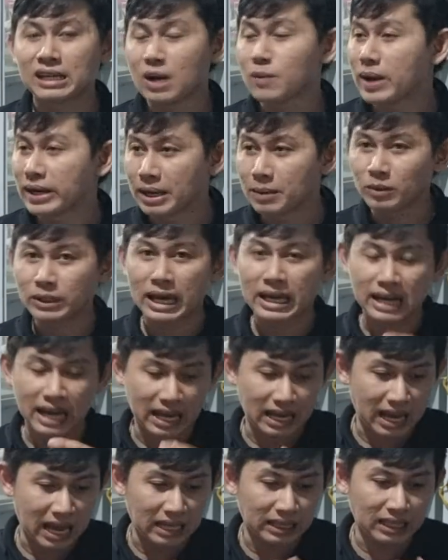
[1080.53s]
Đó, quan điểm của Thái
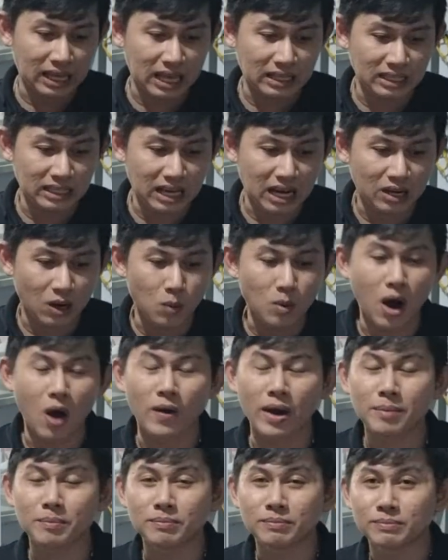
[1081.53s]
là anh chỉ cần ủng
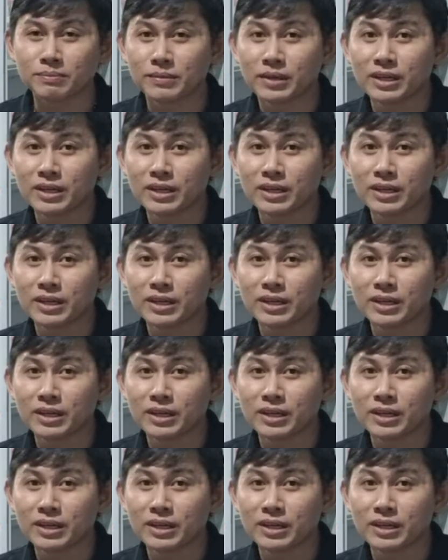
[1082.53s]
hộ em